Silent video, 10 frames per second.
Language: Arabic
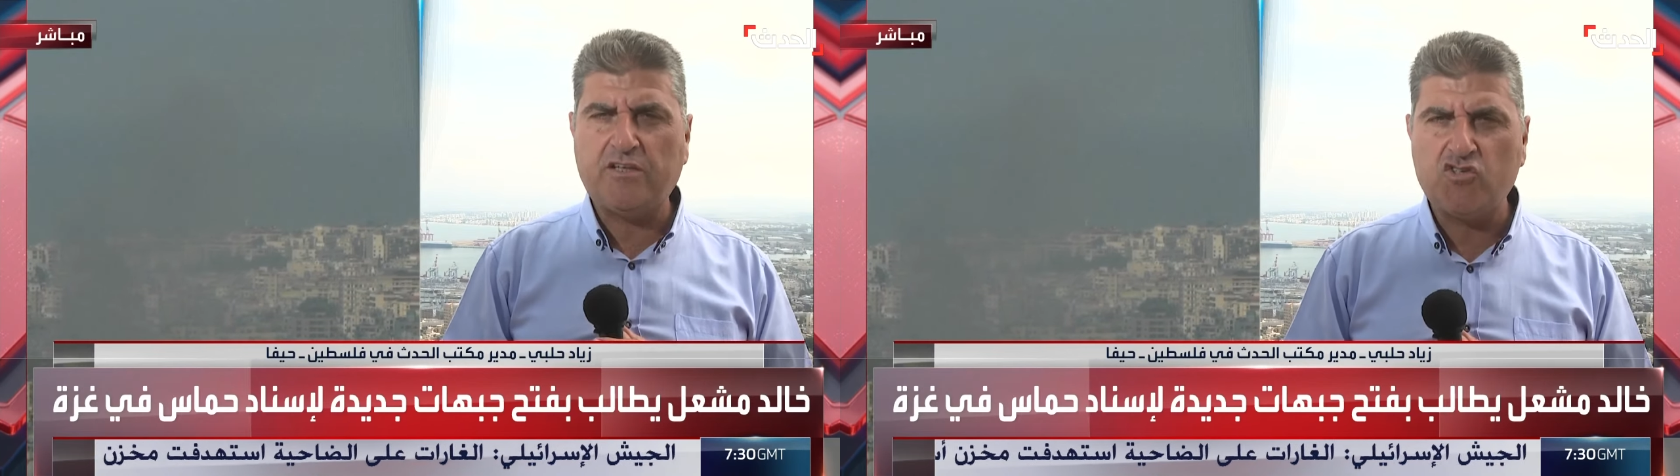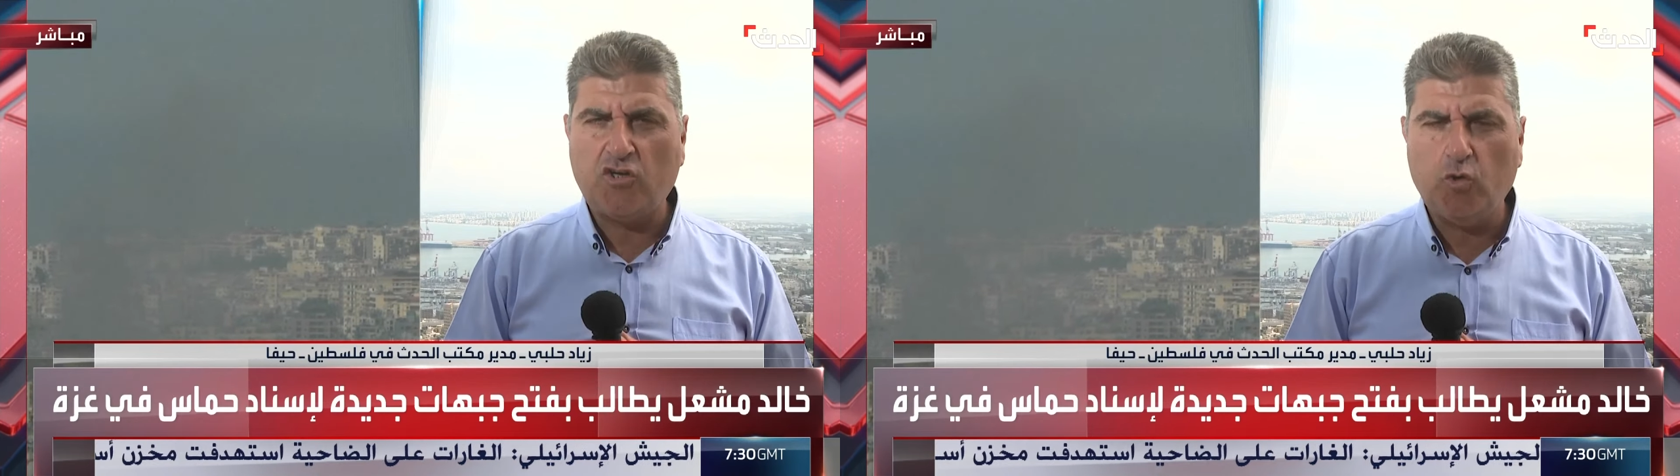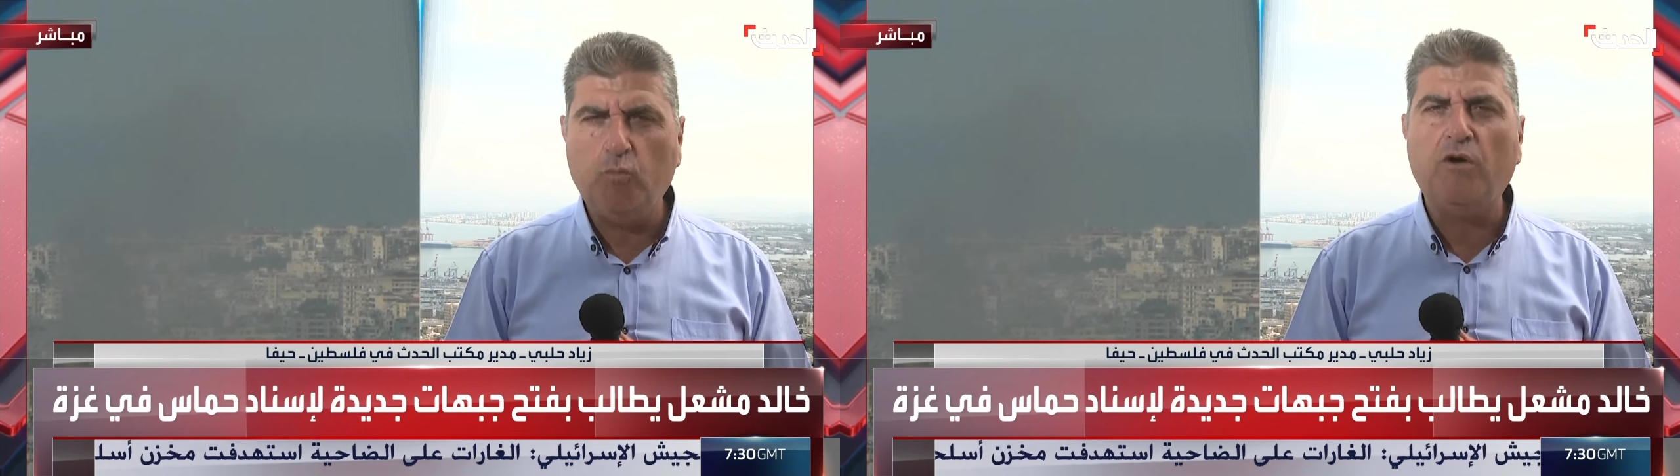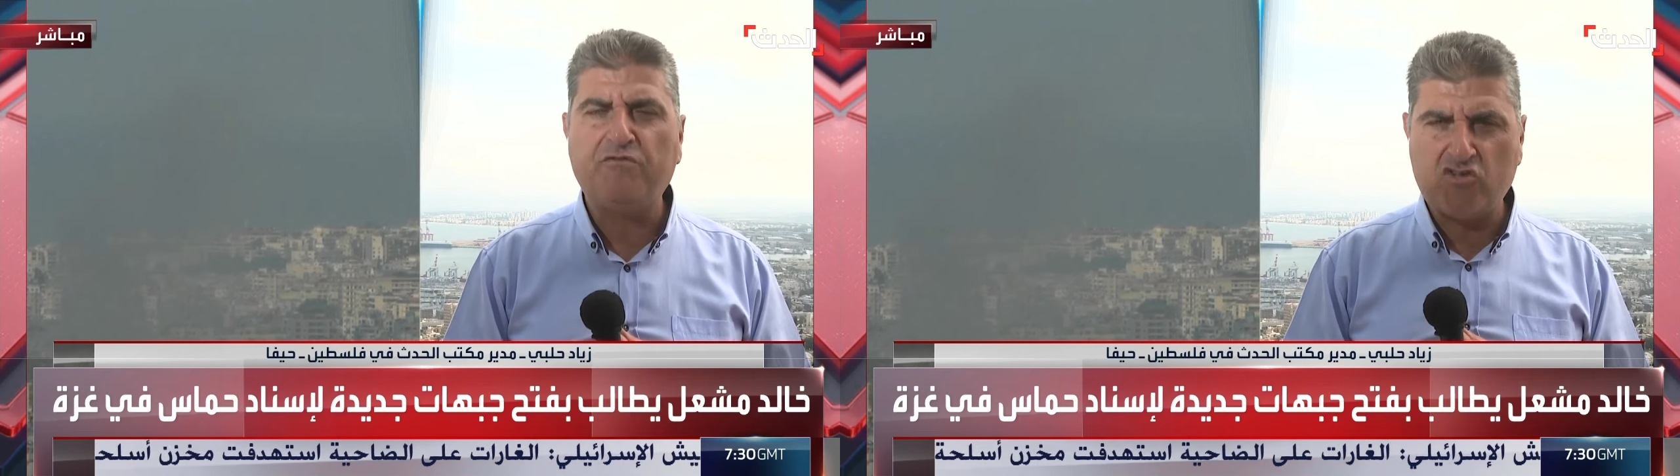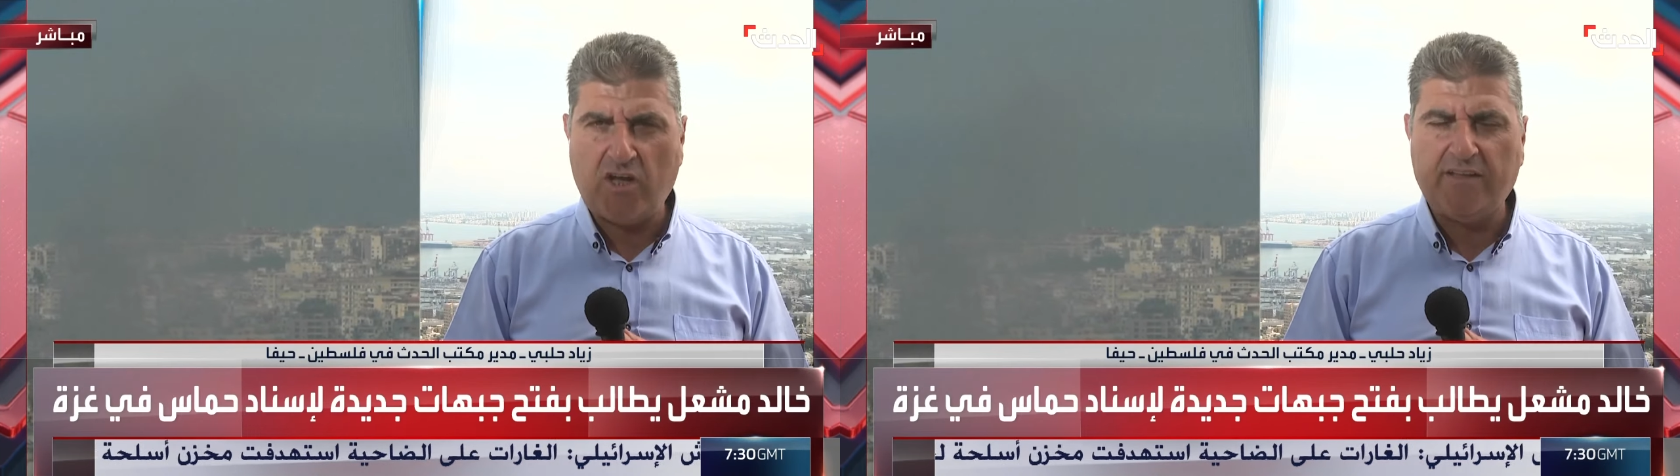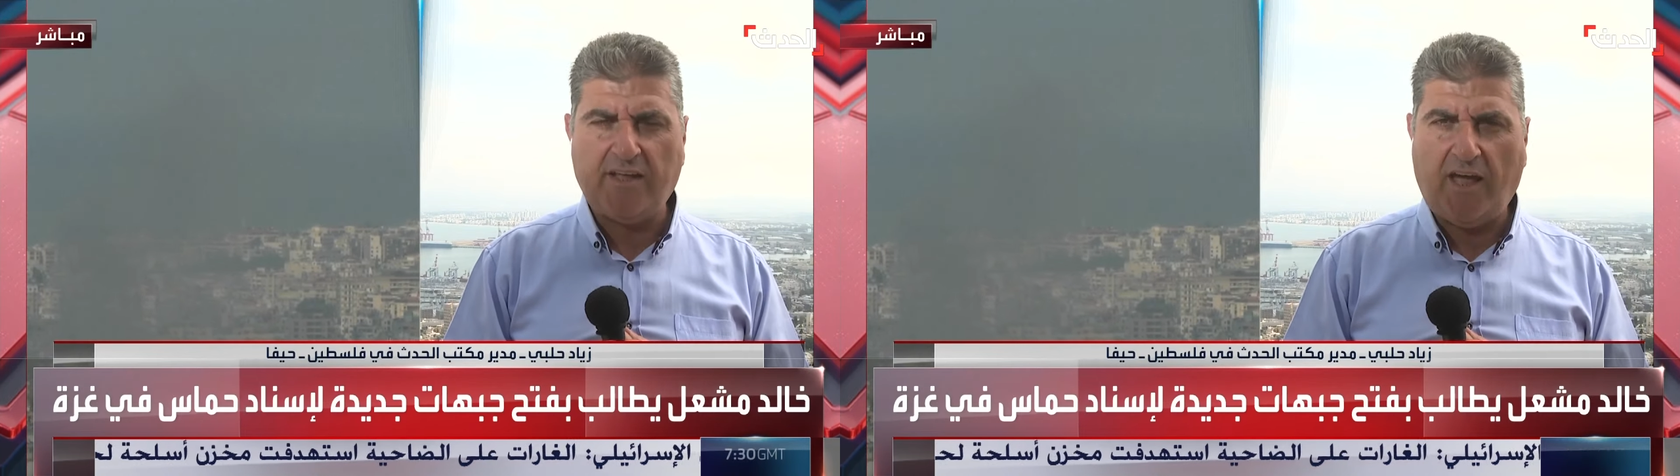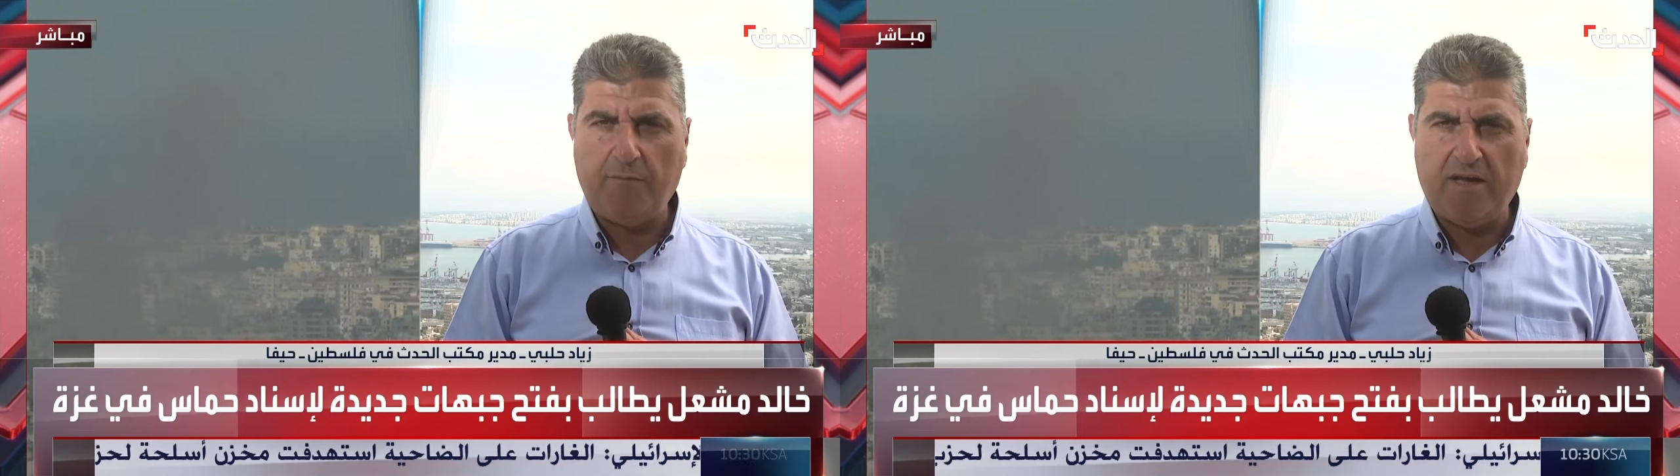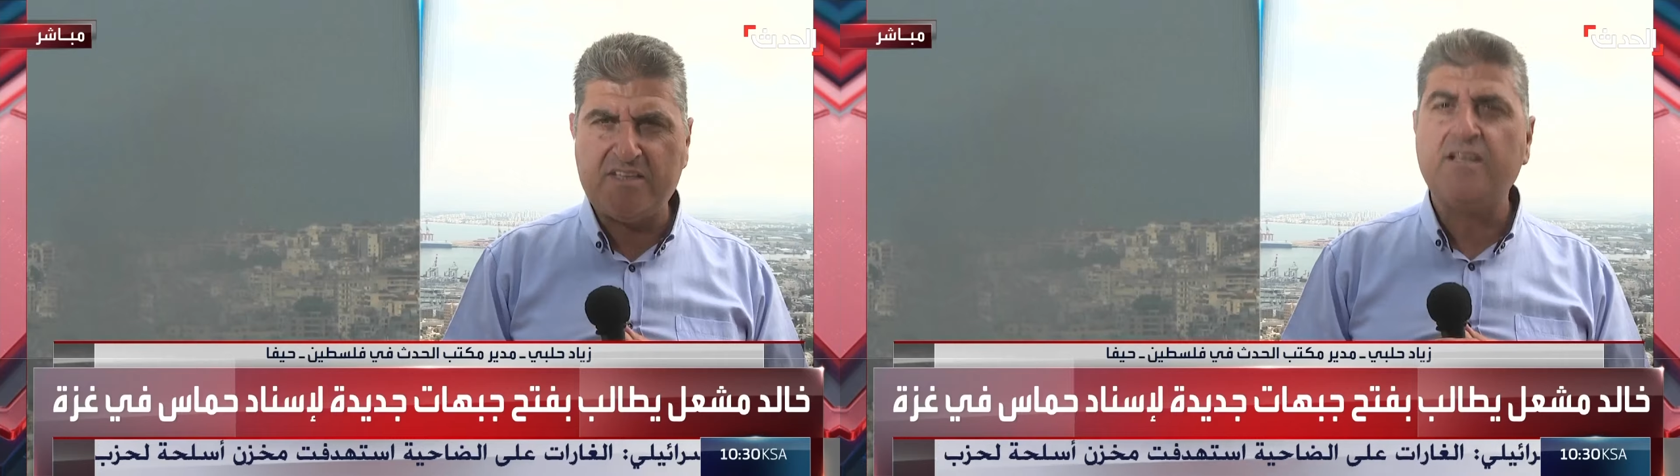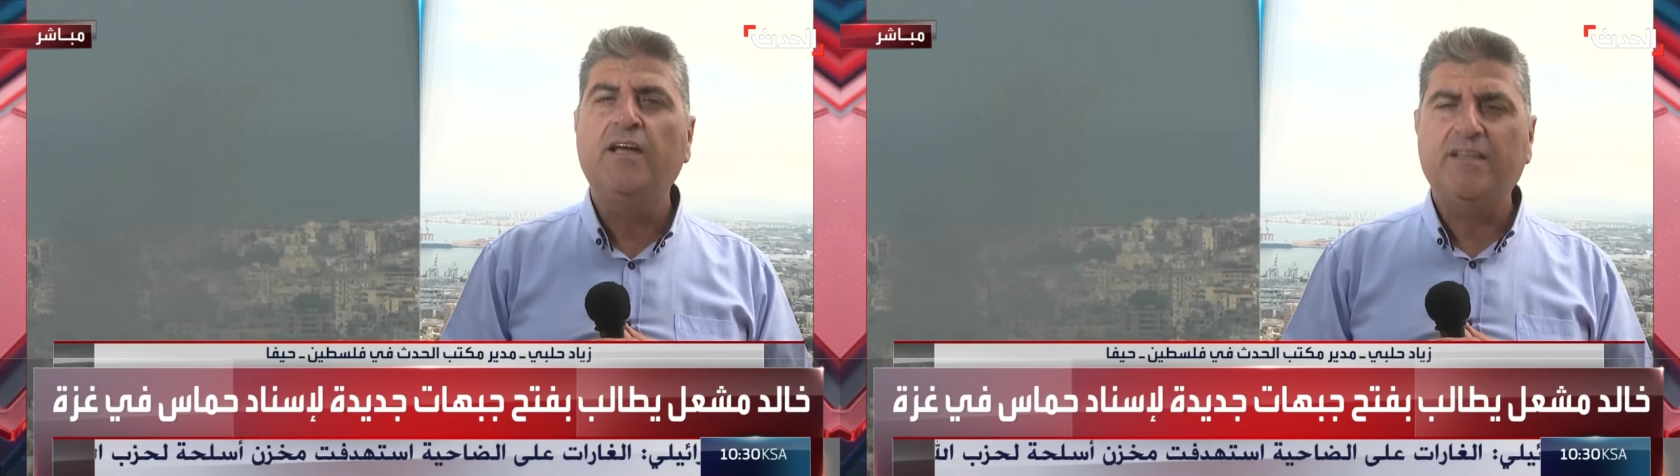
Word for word: الجنوب وفجأتها حماس